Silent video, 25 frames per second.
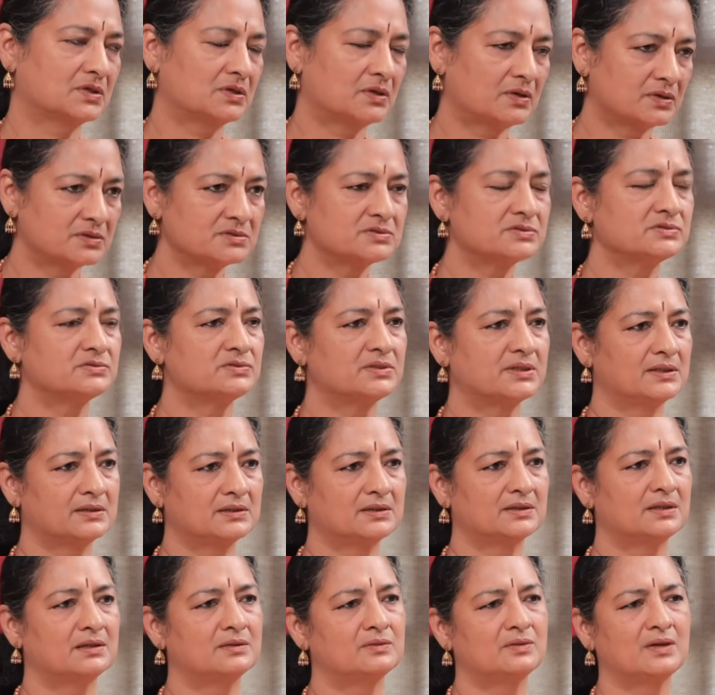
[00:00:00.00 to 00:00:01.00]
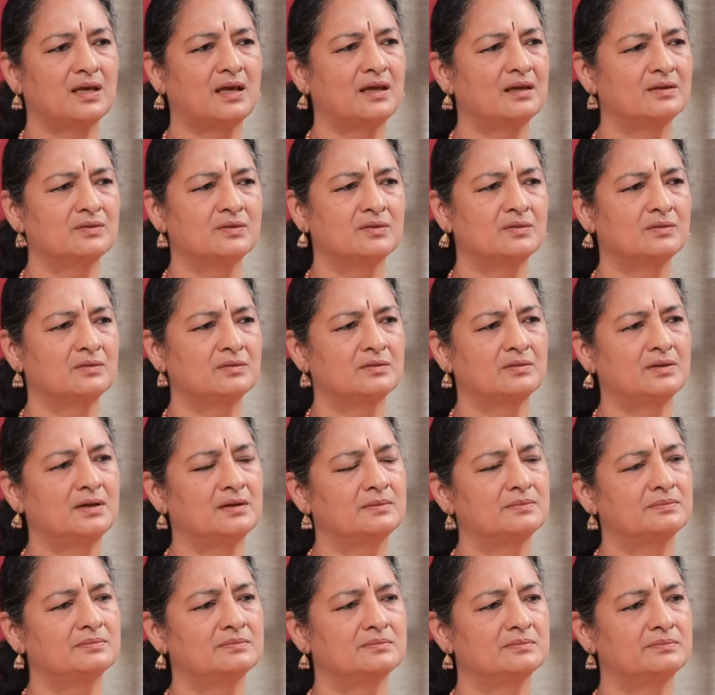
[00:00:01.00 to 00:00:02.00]
కాన్సన్ట్రేటెడ్గా ఏదో
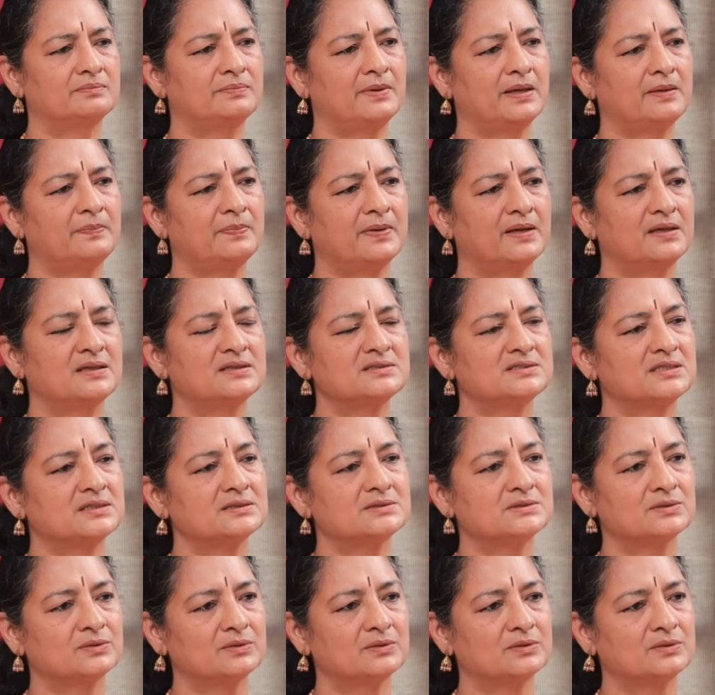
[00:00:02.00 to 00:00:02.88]
పై పైన చేసి